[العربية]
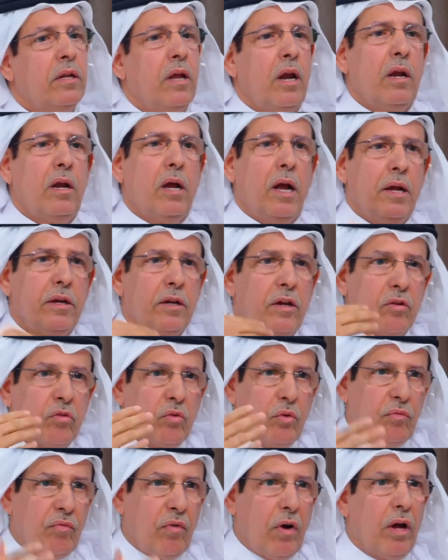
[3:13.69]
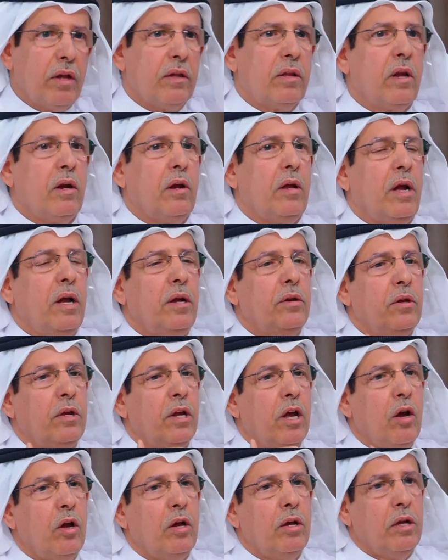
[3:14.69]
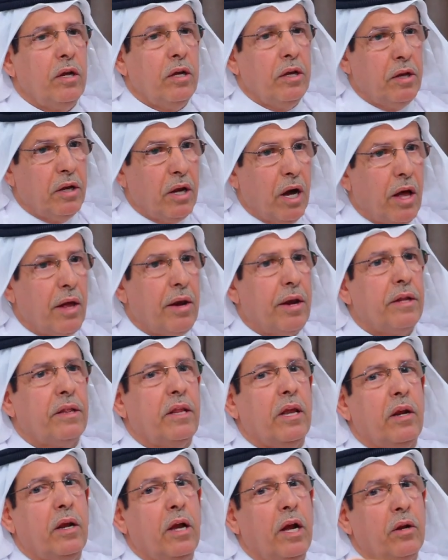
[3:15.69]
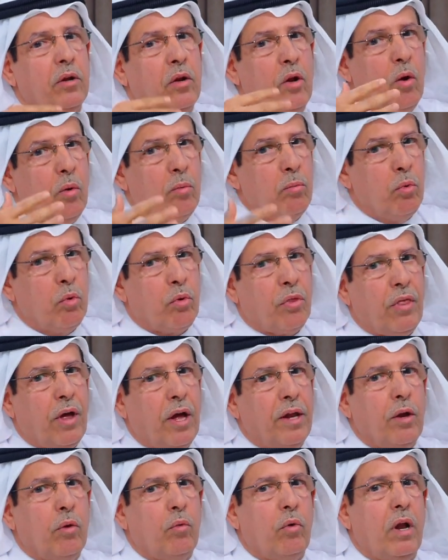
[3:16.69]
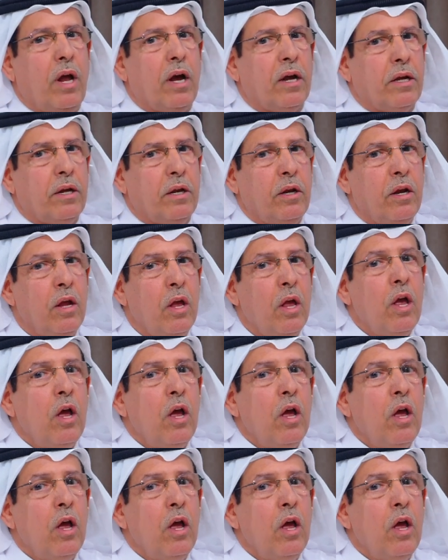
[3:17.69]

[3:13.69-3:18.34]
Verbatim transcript: تلقى عنده صفات تلقى عنده إدارة تلقى عنده أمور ثانية ولكن